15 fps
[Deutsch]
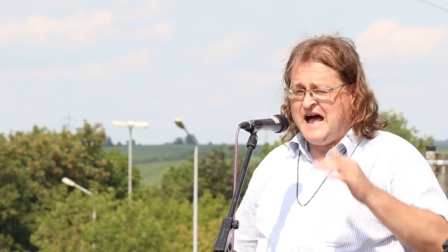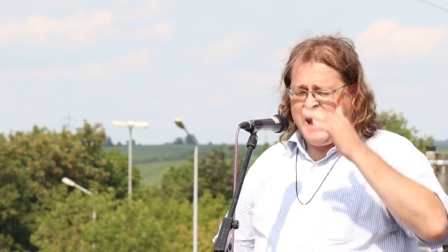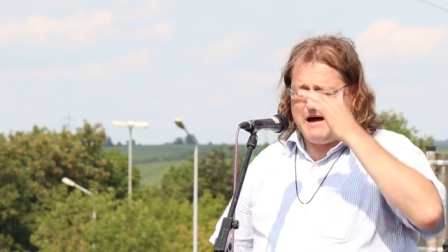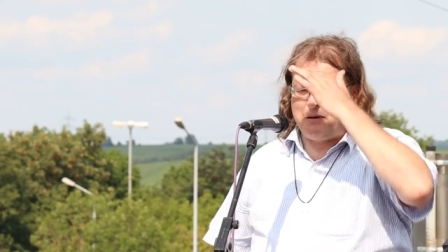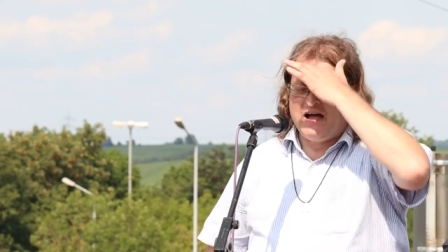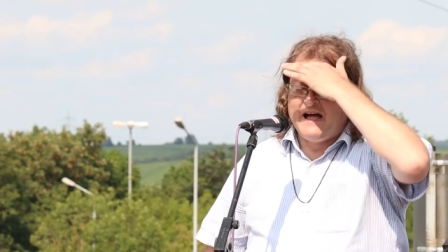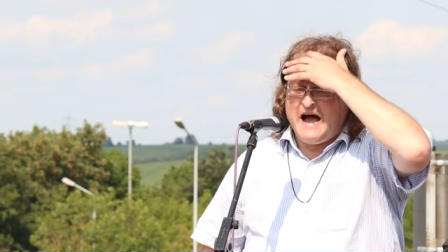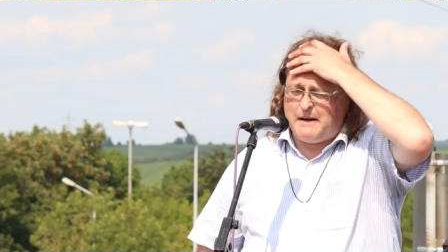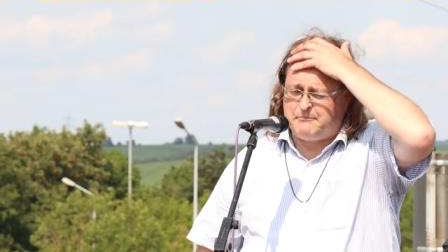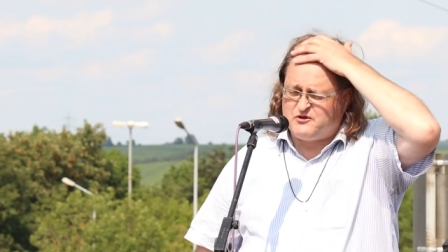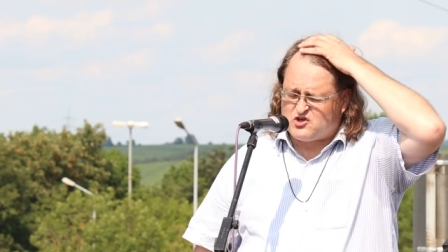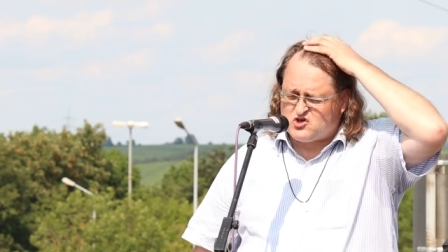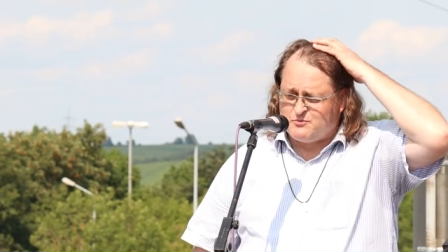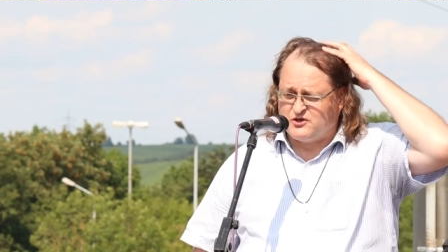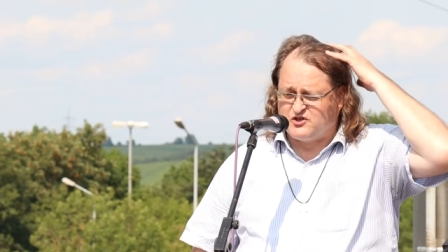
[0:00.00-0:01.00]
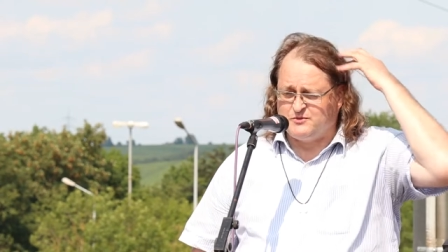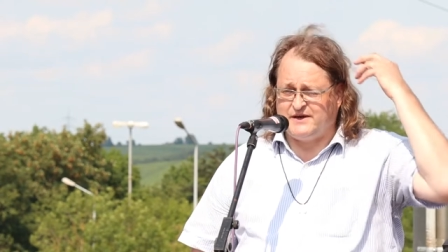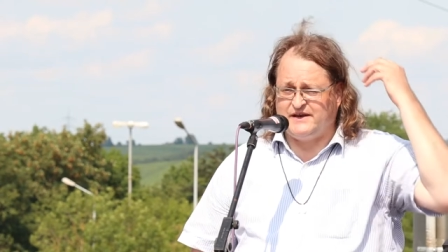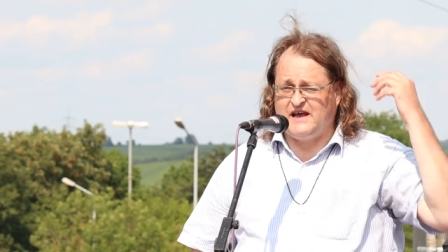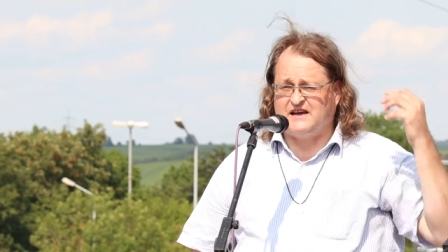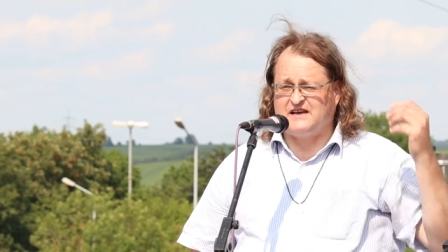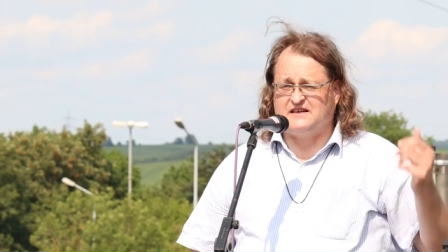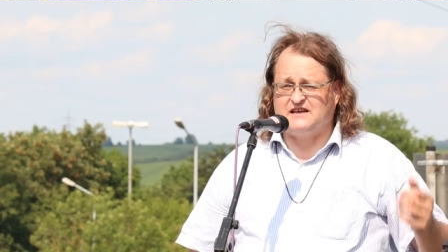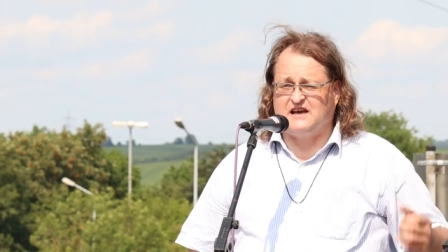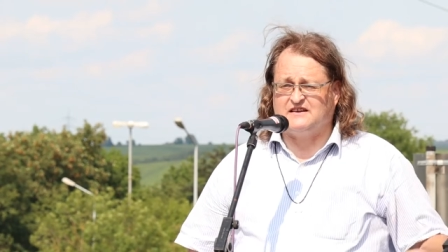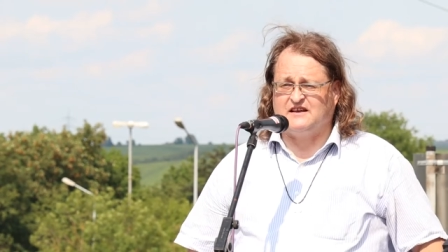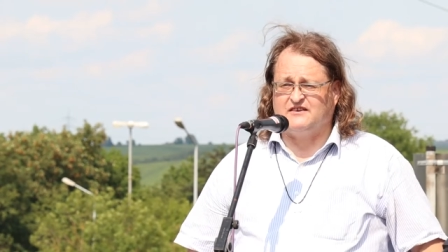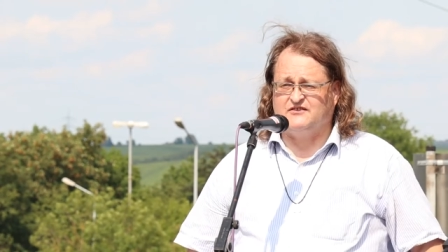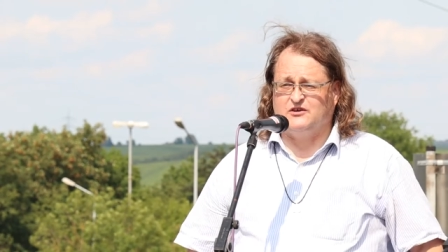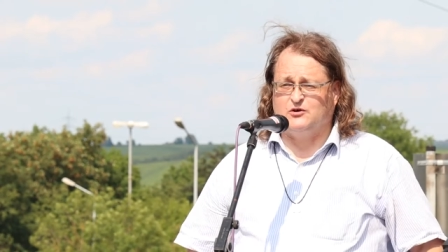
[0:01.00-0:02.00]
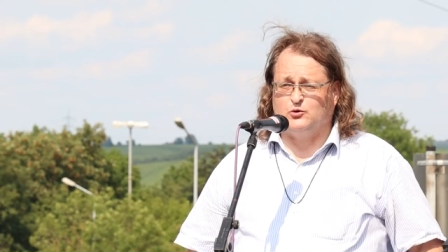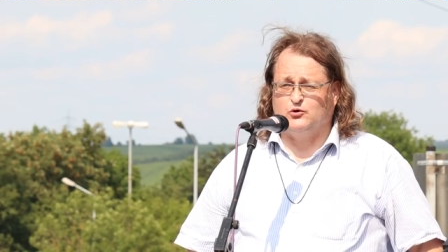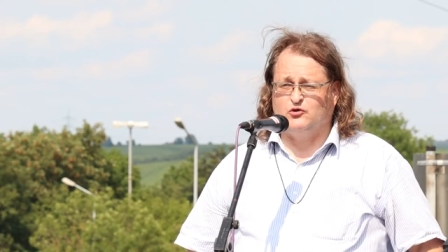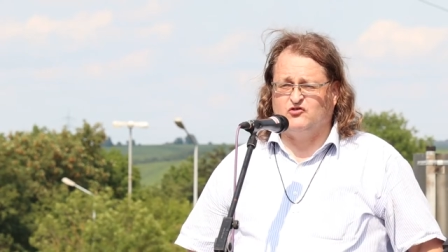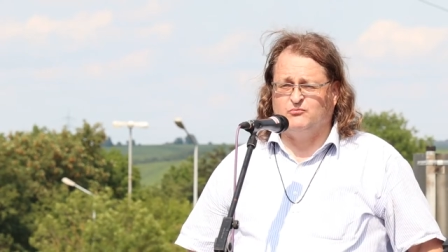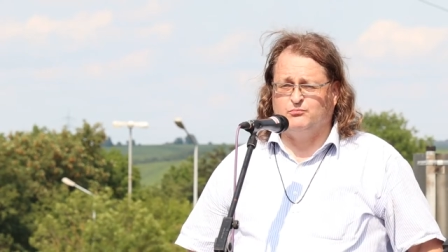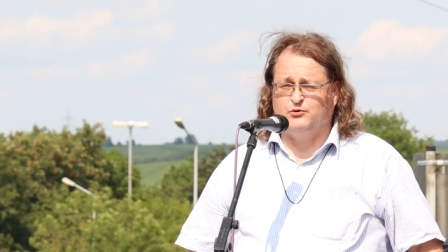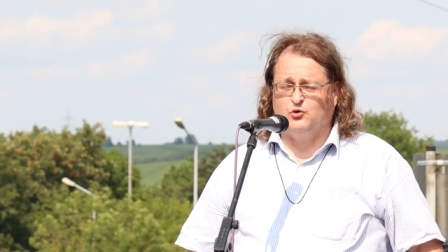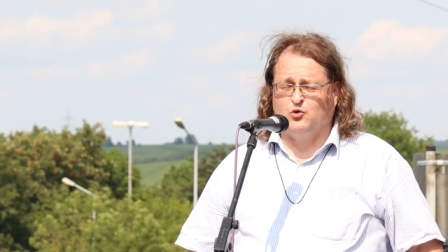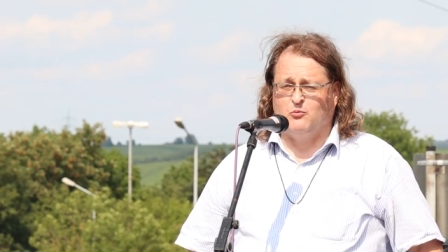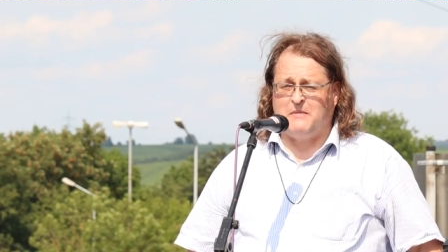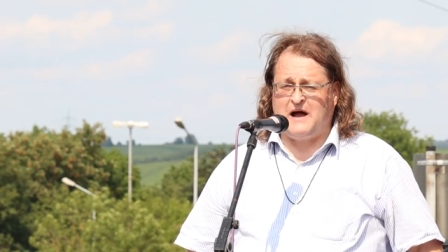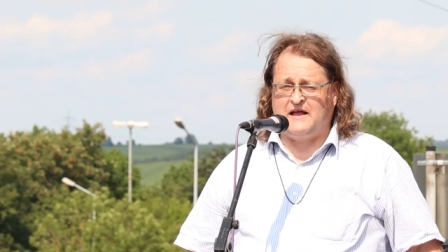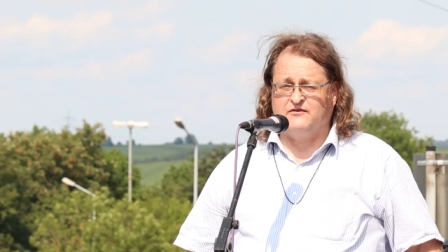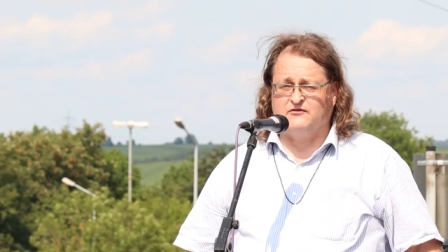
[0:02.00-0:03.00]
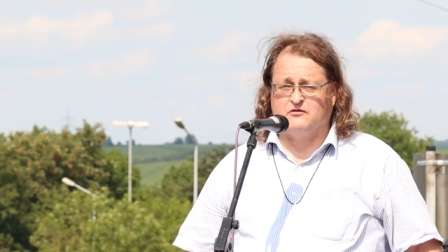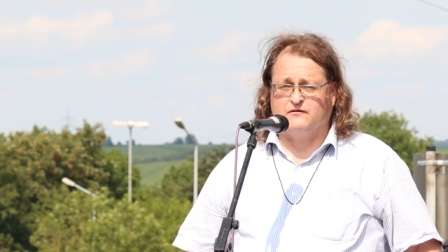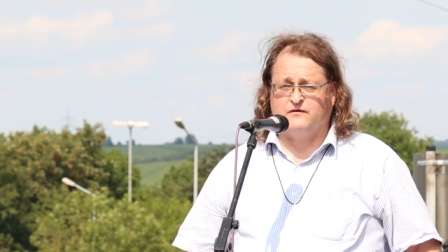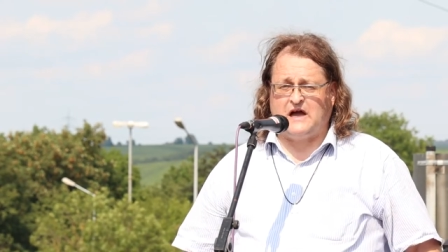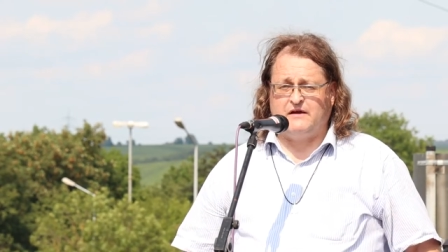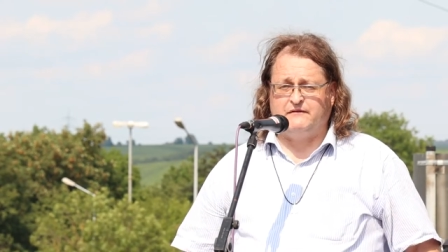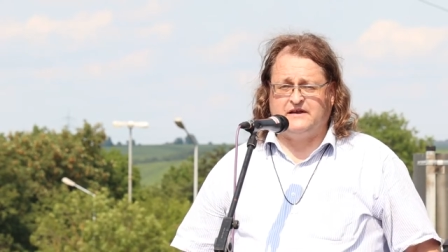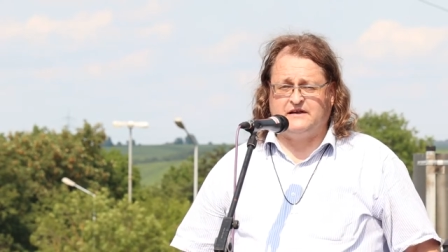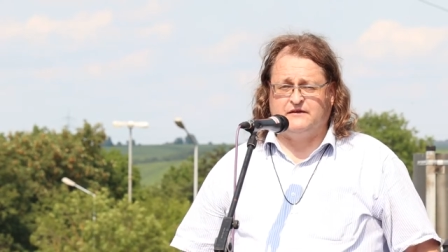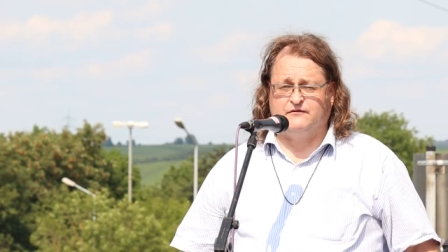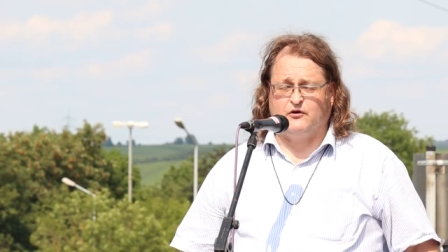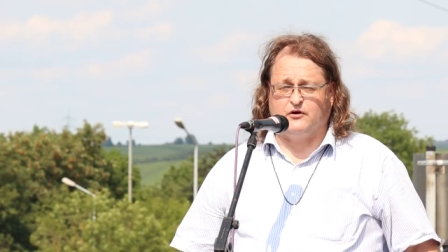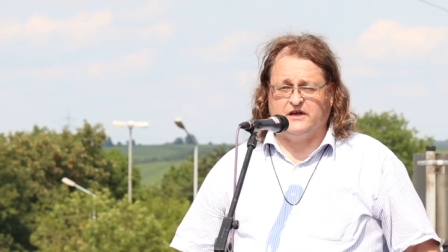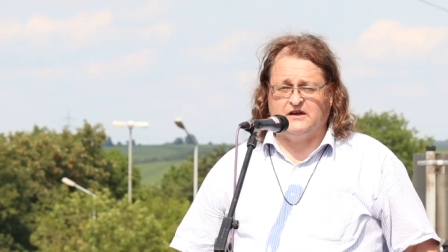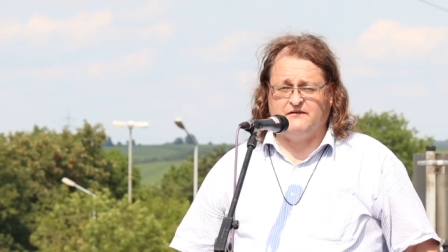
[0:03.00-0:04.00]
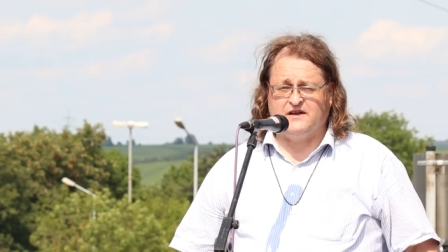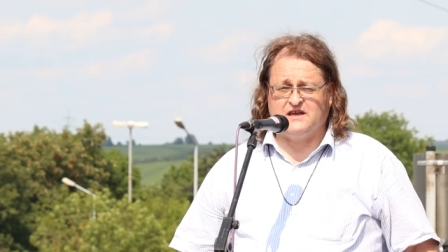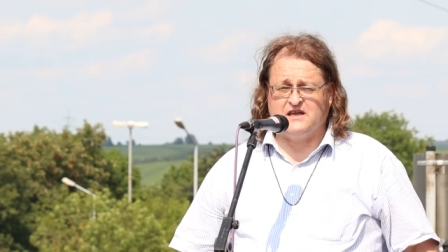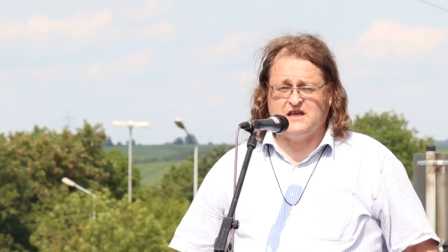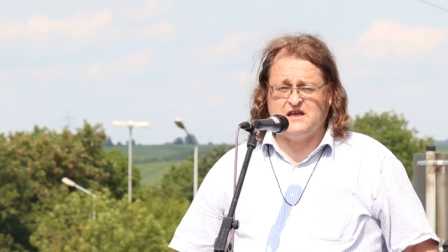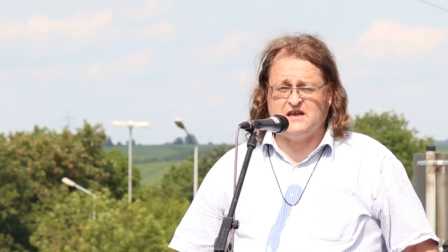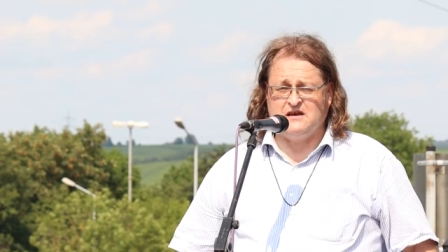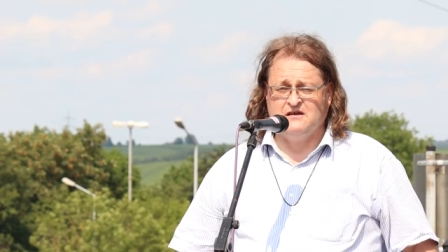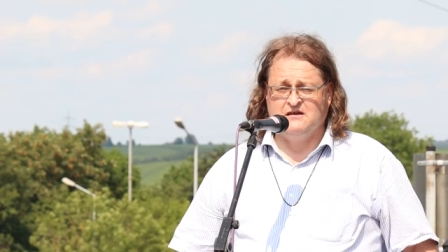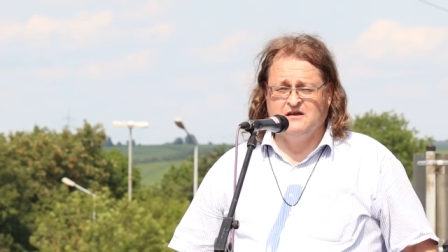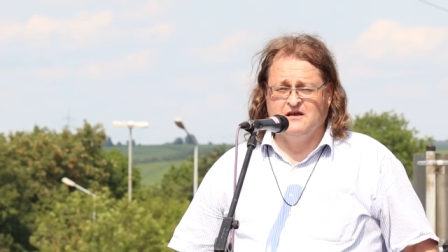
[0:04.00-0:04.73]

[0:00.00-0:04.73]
Aber habt ihr schon mal drüber nachgedacht, dass die größten Pyromanen zur Freiwilligen Feuerwehr gehen?